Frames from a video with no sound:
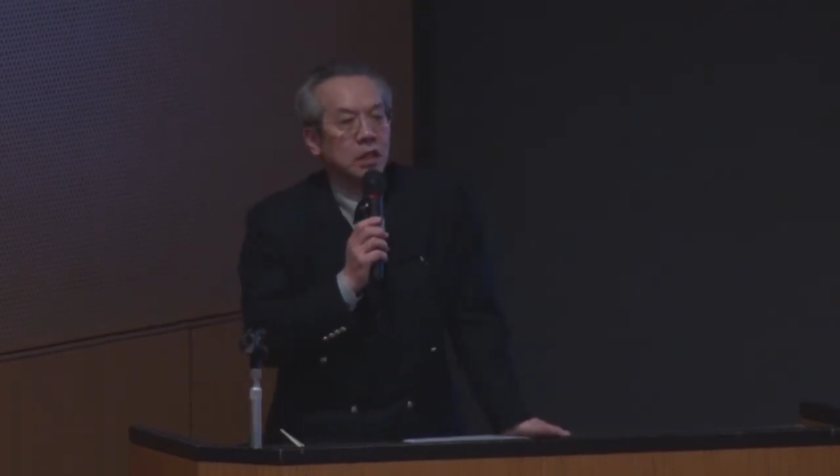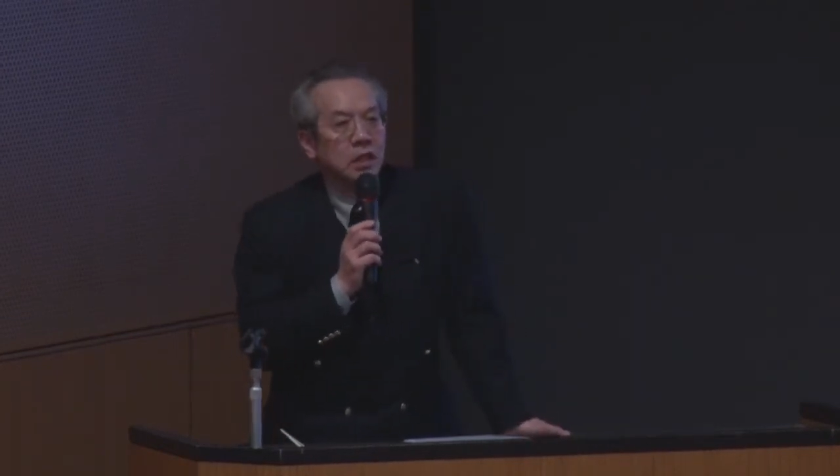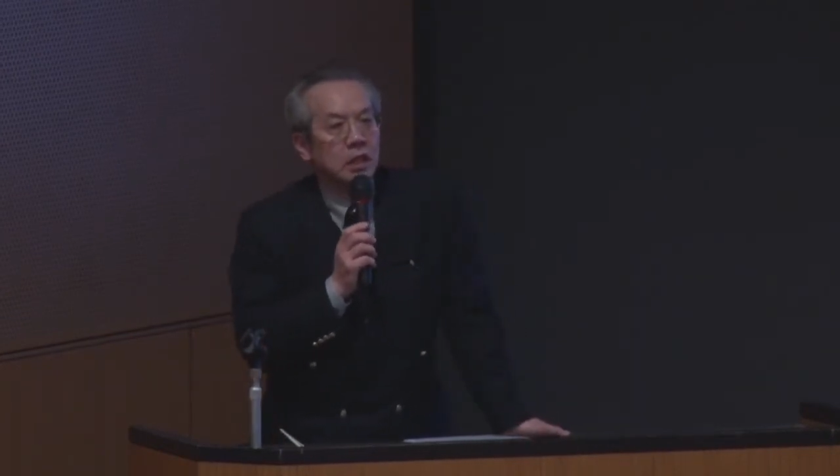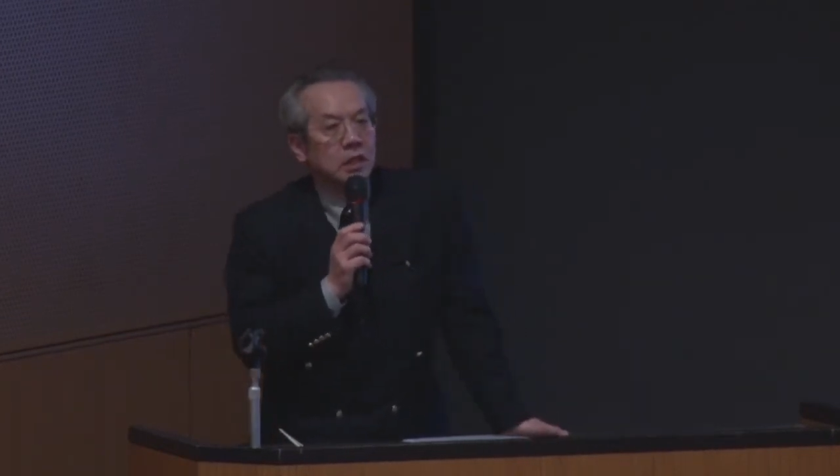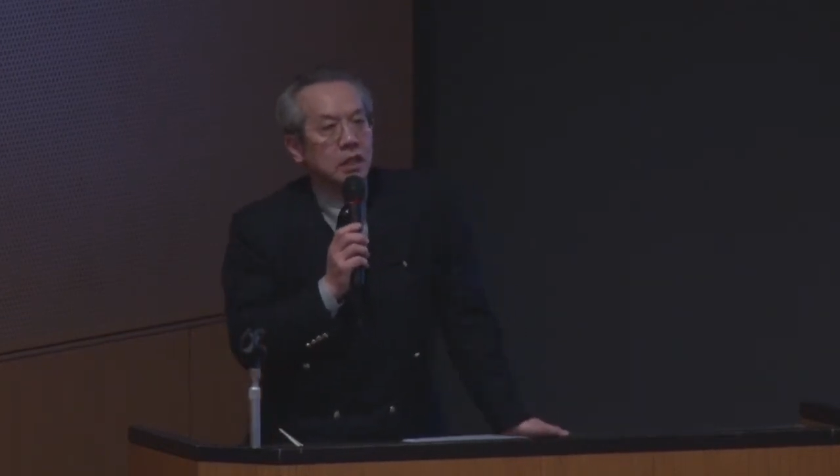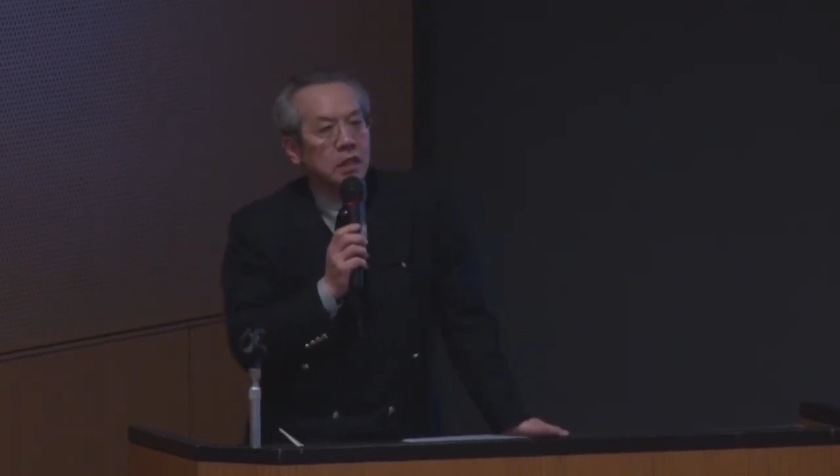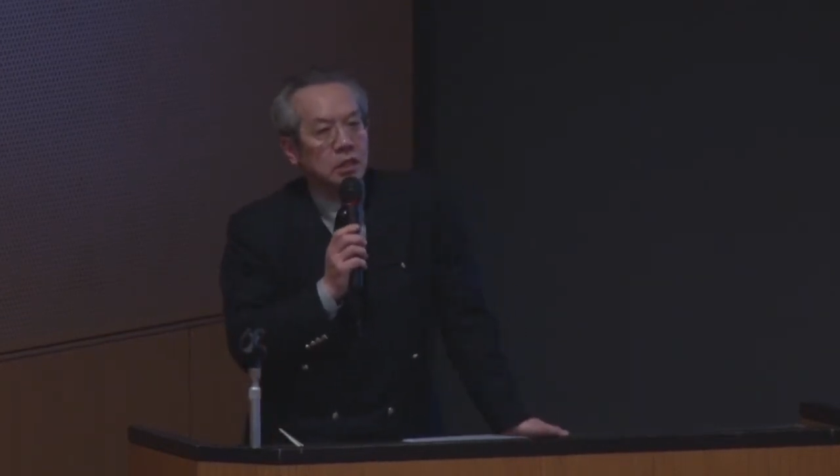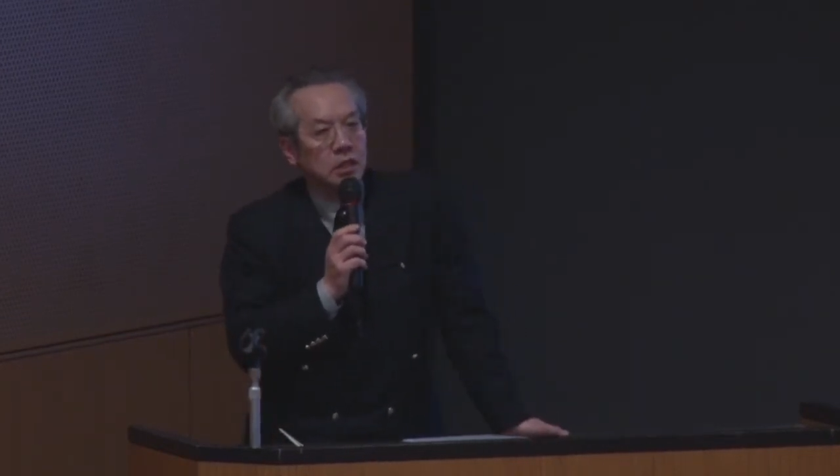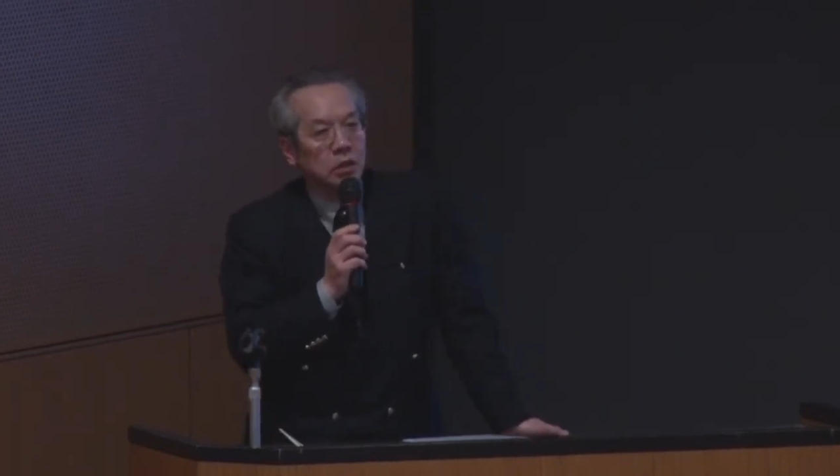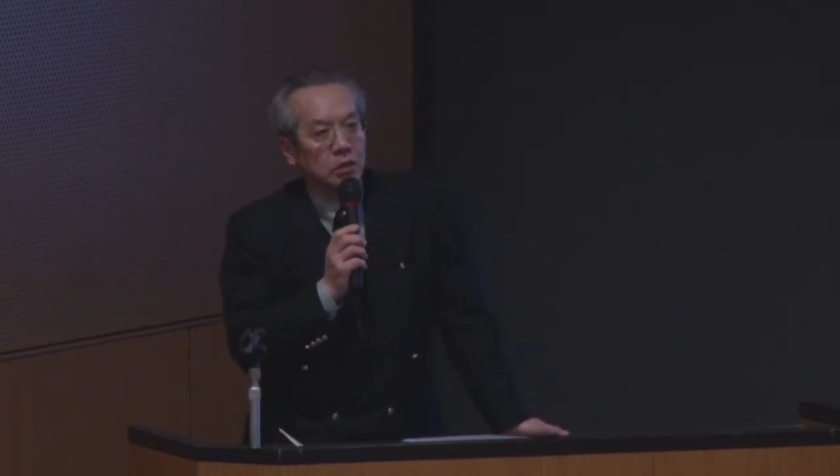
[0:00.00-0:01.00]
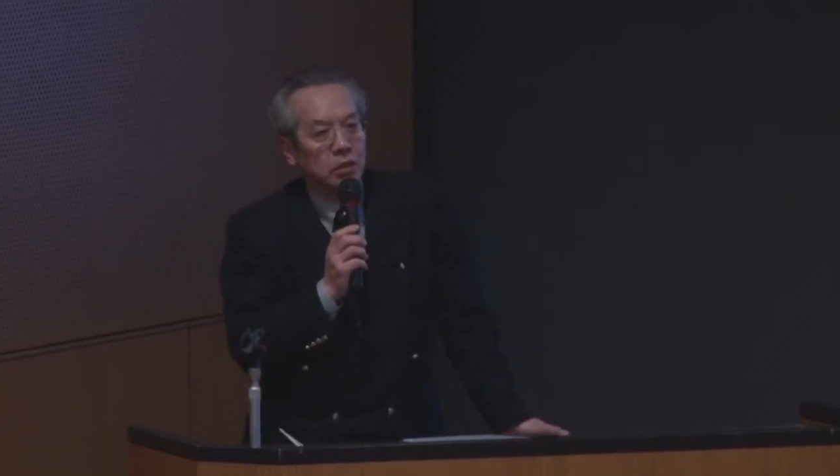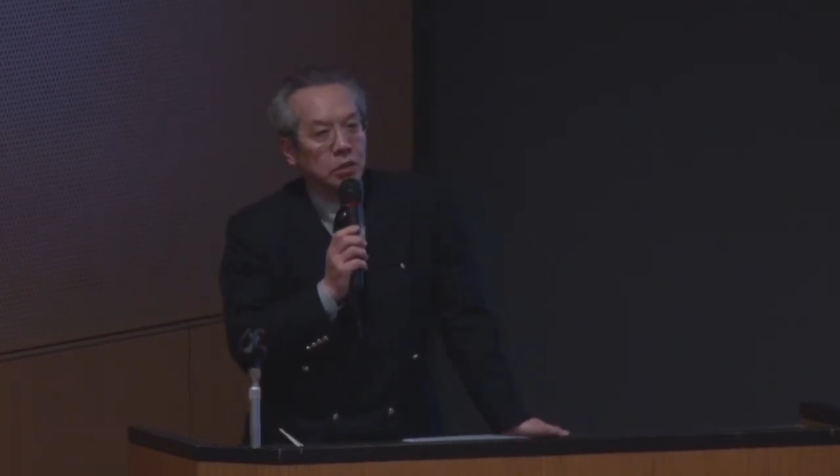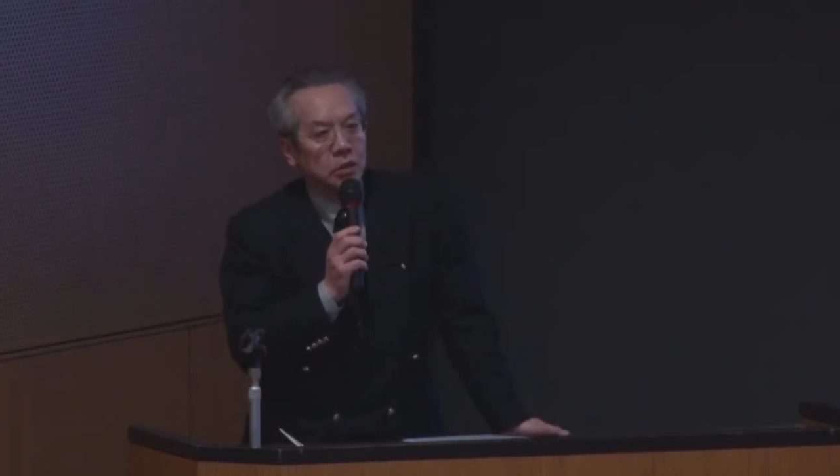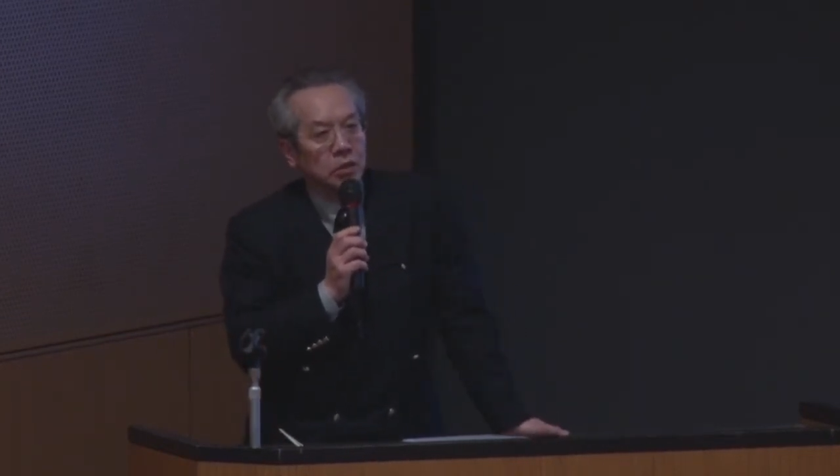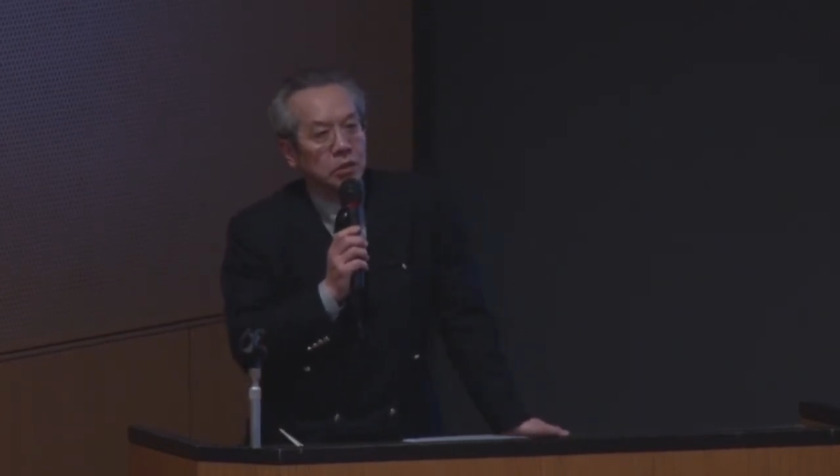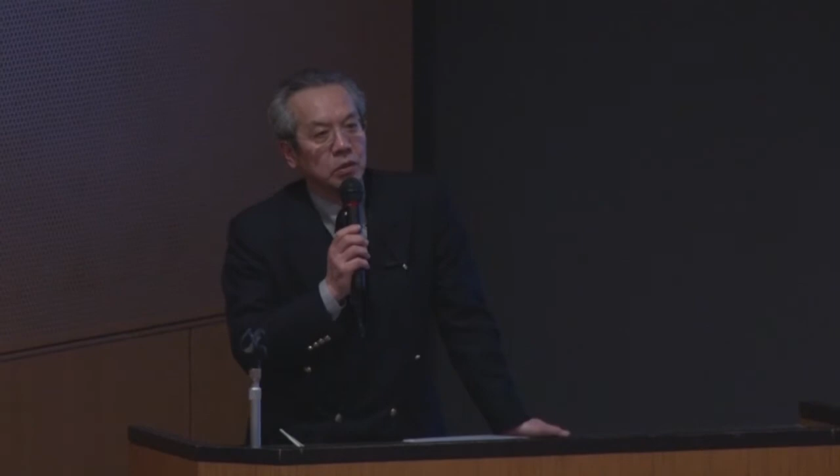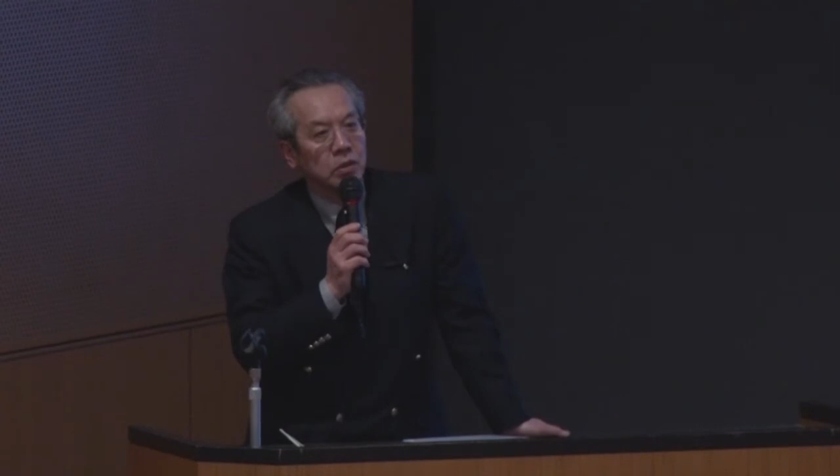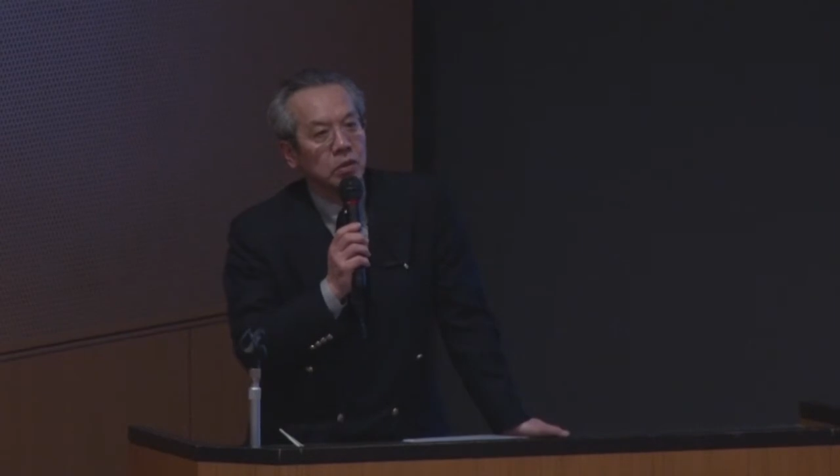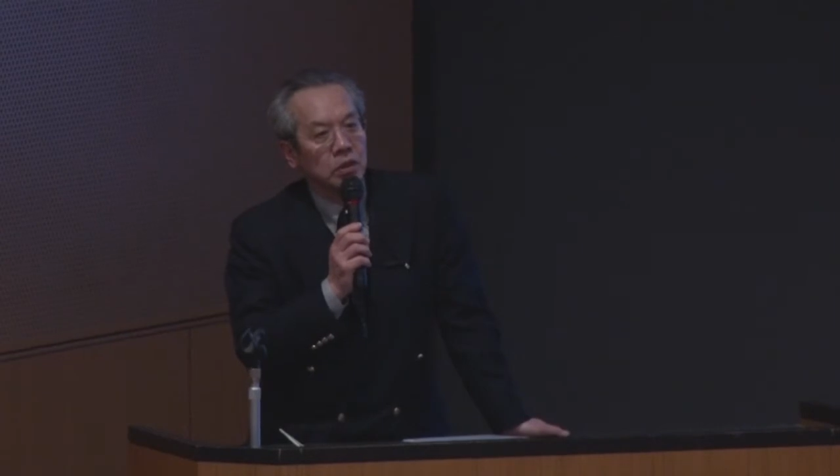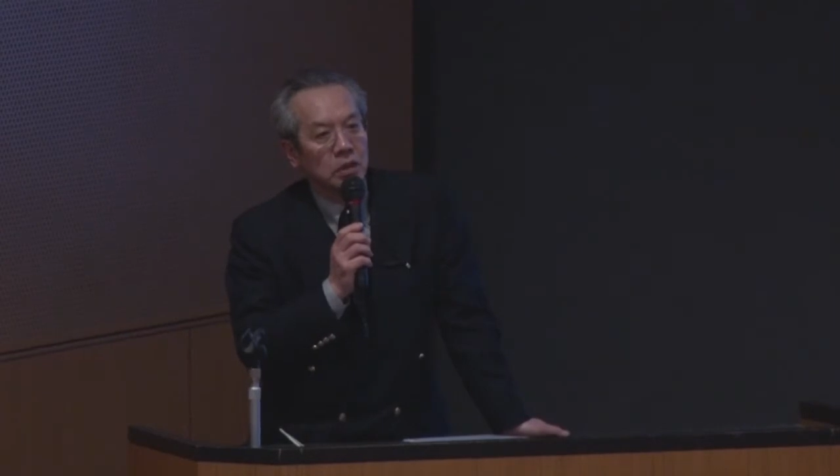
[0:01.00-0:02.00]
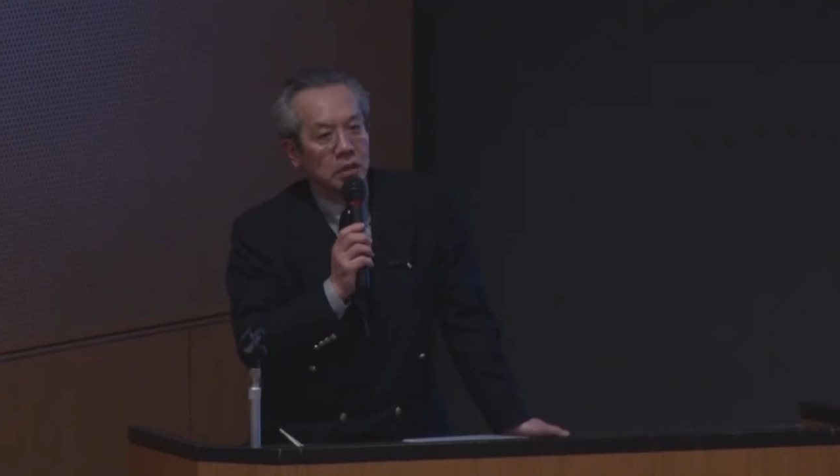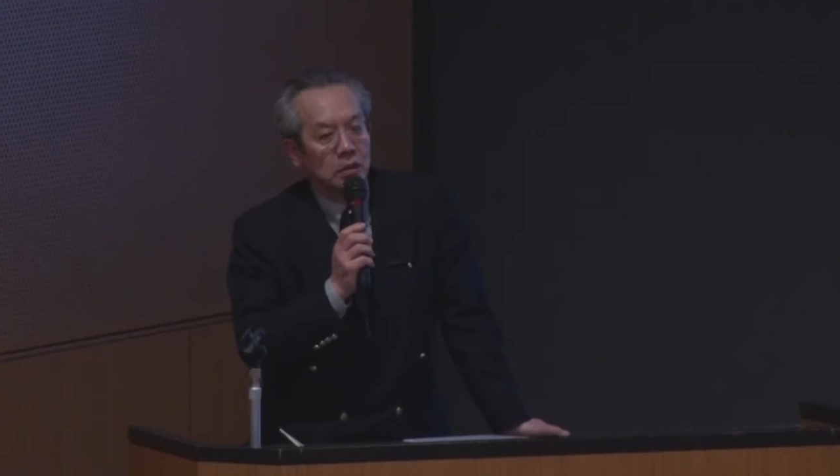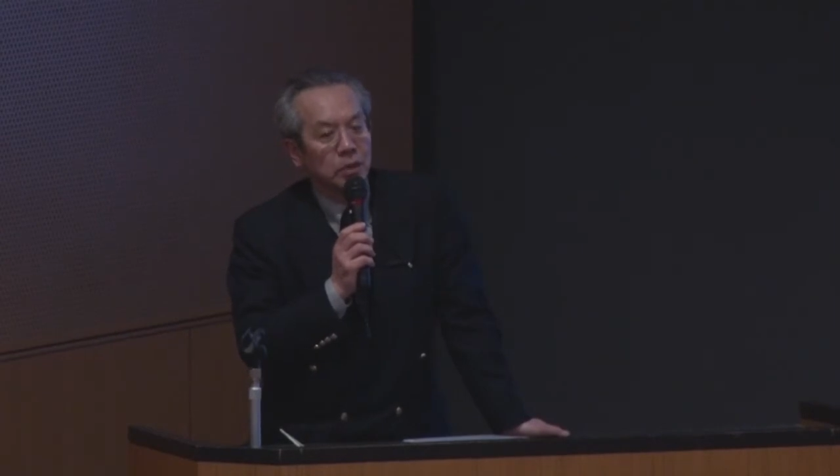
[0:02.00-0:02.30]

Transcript: えー、正しい情報どのように